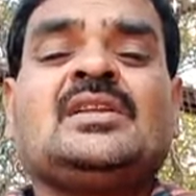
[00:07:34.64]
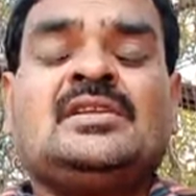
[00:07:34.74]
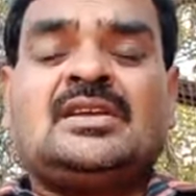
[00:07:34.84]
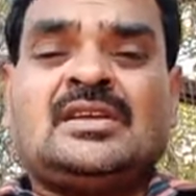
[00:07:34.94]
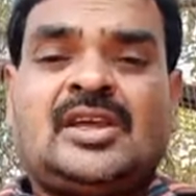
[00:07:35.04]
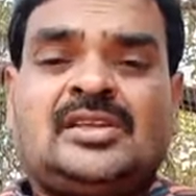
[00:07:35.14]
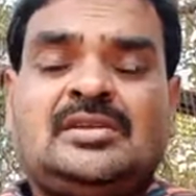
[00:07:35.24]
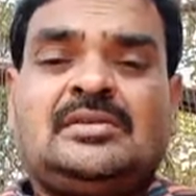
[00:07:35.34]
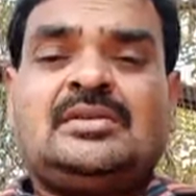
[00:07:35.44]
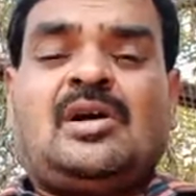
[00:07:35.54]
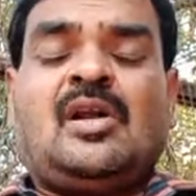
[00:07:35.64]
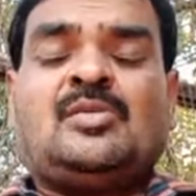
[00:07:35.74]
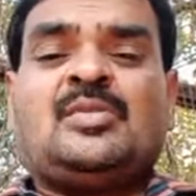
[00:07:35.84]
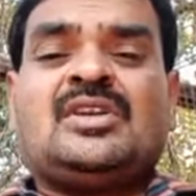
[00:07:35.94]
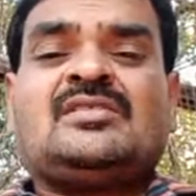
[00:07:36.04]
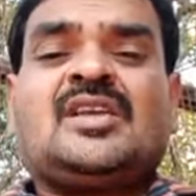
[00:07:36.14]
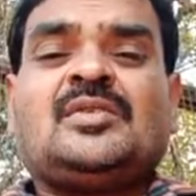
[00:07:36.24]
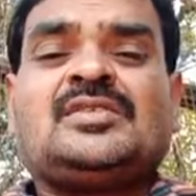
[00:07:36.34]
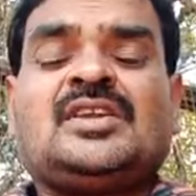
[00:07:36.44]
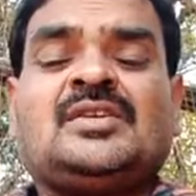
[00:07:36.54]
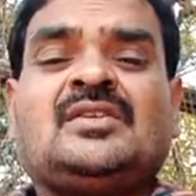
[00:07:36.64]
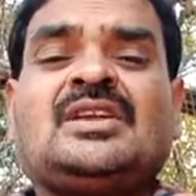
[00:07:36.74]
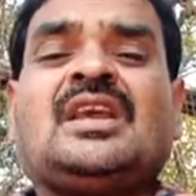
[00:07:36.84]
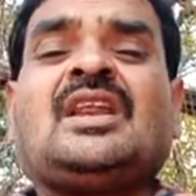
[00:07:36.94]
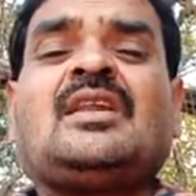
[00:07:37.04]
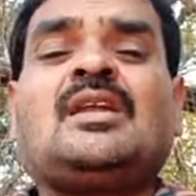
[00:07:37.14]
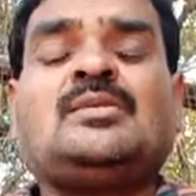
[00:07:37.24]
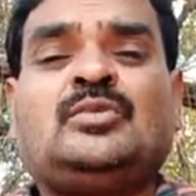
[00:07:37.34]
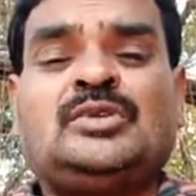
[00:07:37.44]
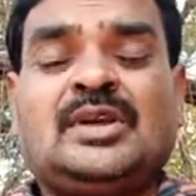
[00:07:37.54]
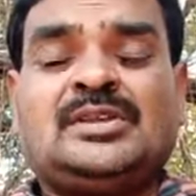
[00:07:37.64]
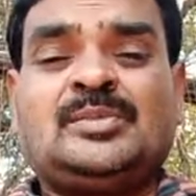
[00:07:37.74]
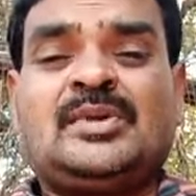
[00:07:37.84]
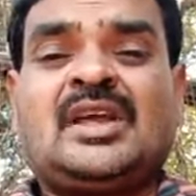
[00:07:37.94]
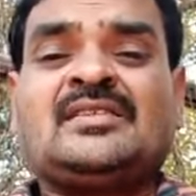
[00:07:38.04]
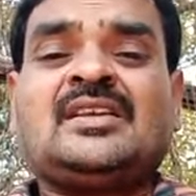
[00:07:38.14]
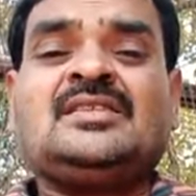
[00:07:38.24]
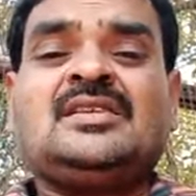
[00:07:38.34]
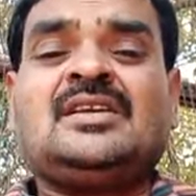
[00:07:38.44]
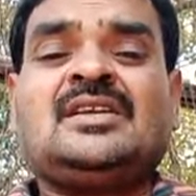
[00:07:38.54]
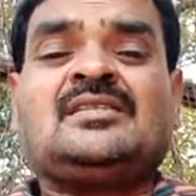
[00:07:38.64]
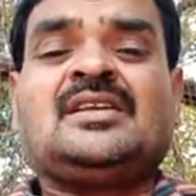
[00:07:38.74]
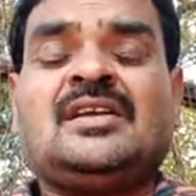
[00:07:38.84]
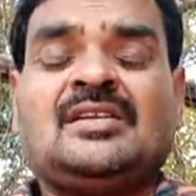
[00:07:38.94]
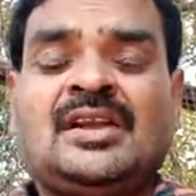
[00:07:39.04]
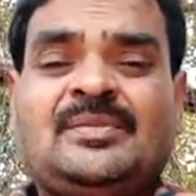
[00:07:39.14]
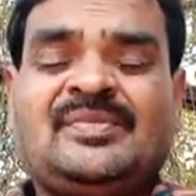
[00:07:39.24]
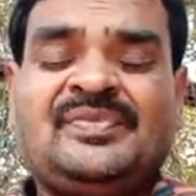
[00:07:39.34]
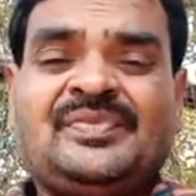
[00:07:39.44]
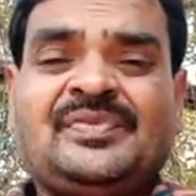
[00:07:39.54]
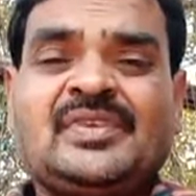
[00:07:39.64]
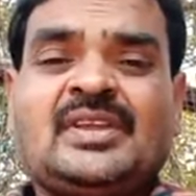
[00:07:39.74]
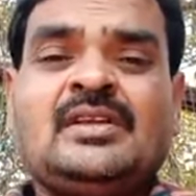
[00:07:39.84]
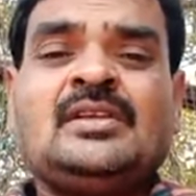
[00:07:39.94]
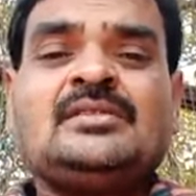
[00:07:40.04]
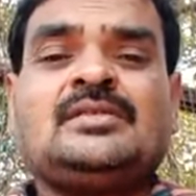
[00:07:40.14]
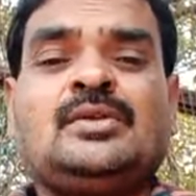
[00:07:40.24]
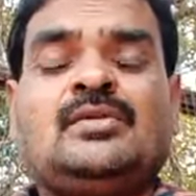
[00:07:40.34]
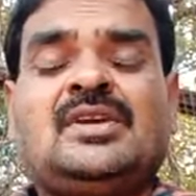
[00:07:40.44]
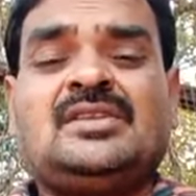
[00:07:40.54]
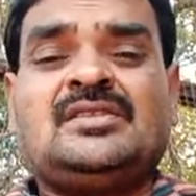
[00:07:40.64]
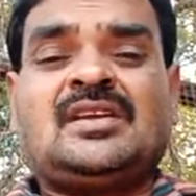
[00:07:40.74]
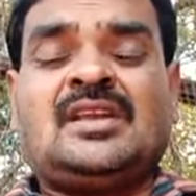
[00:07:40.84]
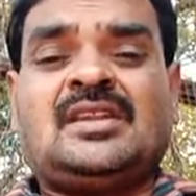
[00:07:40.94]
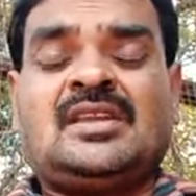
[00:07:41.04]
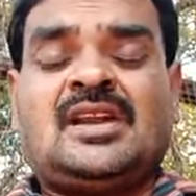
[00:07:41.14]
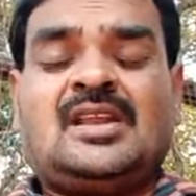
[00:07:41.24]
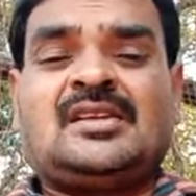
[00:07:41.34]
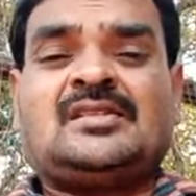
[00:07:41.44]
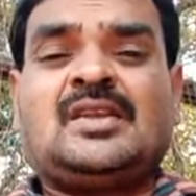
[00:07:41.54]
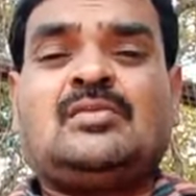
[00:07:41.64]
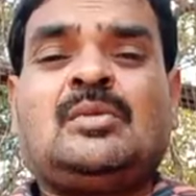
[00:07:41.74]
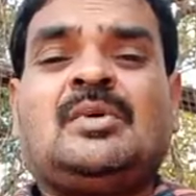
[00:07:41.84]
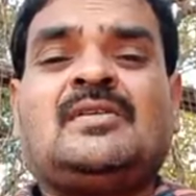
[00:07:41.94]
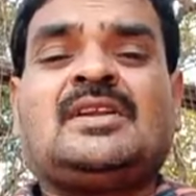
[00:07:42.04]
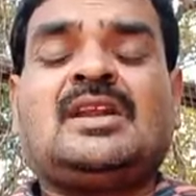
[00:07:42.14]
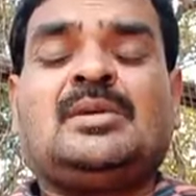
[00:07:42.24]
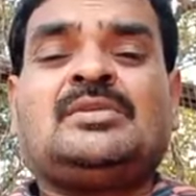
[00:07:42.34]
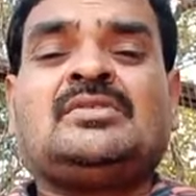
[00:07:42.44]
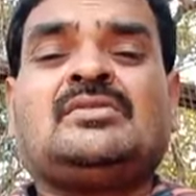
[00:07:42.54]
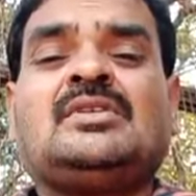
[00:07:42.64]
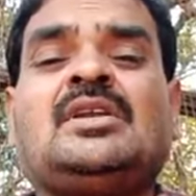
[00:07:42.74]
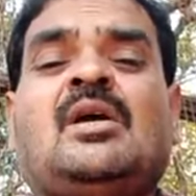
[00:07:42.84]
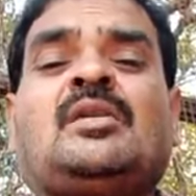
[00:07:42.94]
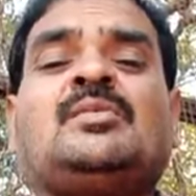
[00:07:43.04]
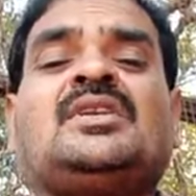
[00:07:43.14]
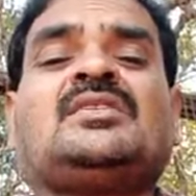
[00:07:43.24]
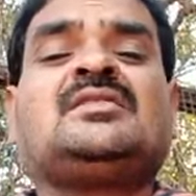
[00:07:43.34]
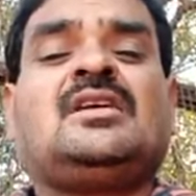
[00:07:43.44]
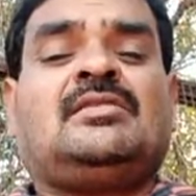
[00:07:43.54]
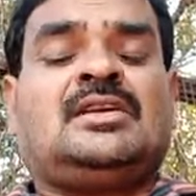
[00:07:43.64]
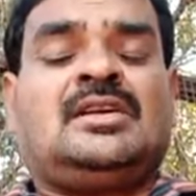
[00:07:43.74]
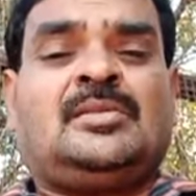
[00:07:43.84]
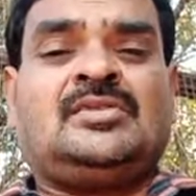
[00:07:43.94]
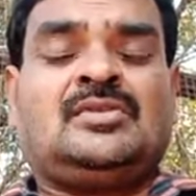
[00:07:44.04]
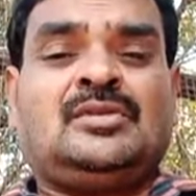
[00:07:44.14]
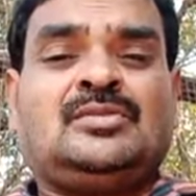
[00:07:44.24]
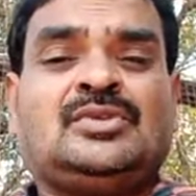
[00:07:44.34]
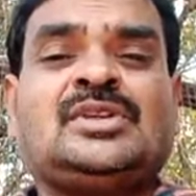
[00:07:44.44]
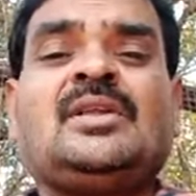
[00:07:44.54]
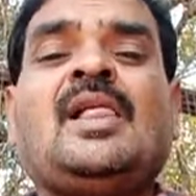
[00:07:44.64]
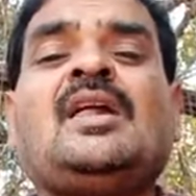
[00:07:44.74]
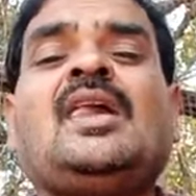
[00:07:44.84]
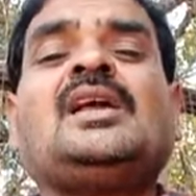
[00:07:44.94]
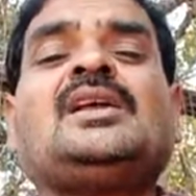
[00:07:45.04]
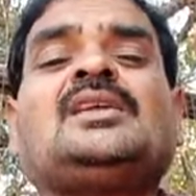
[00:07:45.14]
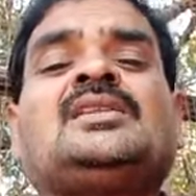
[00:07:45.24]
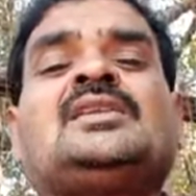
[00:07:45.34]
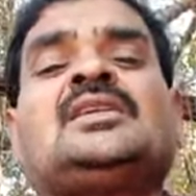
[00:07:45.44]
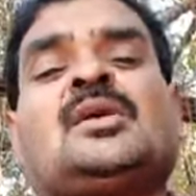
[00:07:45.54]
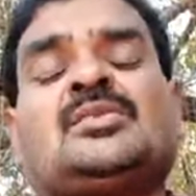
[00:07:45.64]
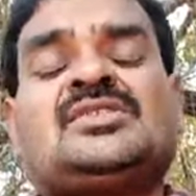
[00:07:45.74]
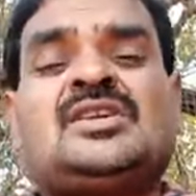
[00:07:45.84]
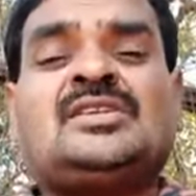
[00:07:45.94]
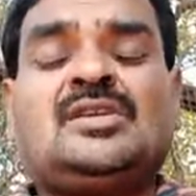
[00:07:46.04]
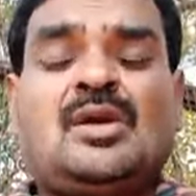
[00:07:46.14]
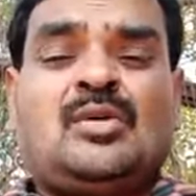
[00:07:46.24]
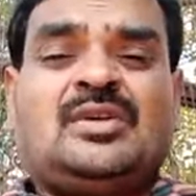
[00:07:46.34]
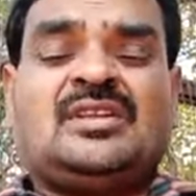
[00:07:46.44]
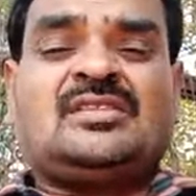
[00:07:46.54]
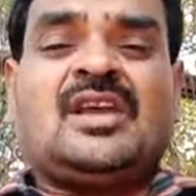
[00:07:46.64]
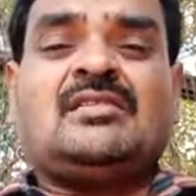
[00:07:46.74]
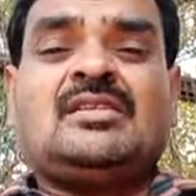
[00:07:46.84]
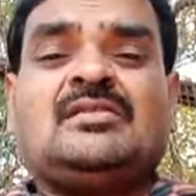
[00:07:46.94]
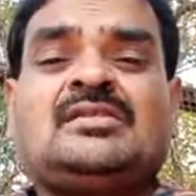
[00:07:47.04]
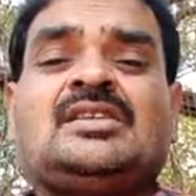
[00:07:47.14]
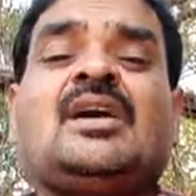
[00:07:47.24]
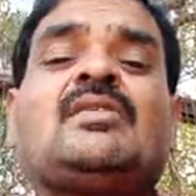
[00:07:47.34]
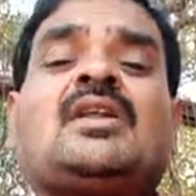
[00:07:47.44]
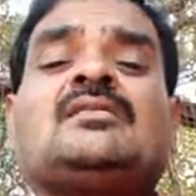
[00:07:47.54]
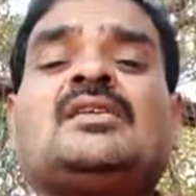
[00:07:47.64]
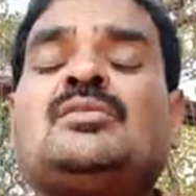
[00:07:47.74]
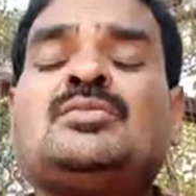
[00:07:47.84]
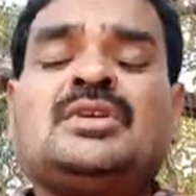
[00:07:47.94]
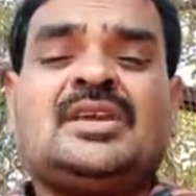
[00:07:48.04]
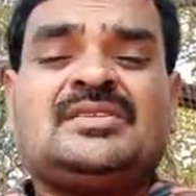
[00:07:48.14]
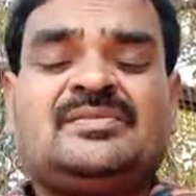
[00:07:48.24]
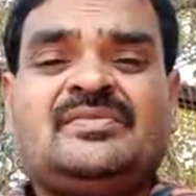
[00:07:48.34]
இன்றைக்கி நிறைய வந்து ஆன்மீக சேவை செய்யணும்னா எல்லாராலையும் முடியாது இப்போ நான் செஞ்சுருக்கிற சேவை சிறுவயது சாதனையாளர் செல்வம் அவர்கள் அப்படின்னு சொல்லி ஆன்மீக சேவகன் அப்படின்னு சொல்லும்போது இன்றைக்கி நம்ம செஞ்சுருக்கக்கூடிய சேவையை வந்து எவனாலும் செய்ய முடியாது